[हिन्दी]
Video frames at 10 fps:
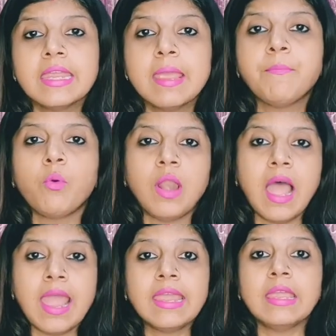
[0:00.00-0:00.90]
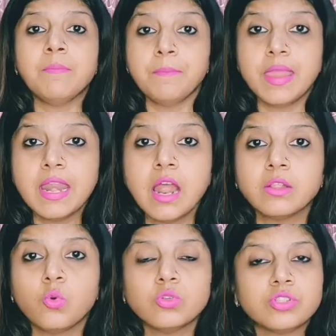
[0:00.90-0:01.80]
ये बोला है कि मेरा
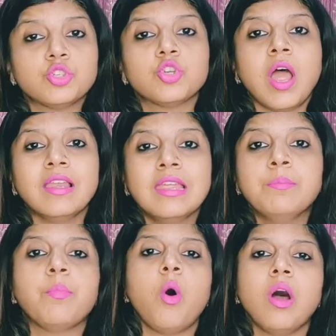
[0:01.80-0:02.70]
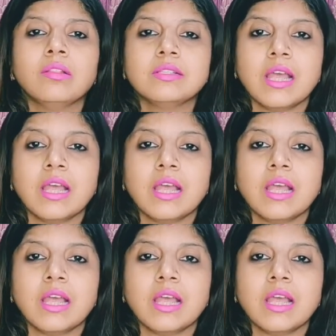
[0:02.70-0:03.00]
दोस्त शालीन बहुत ही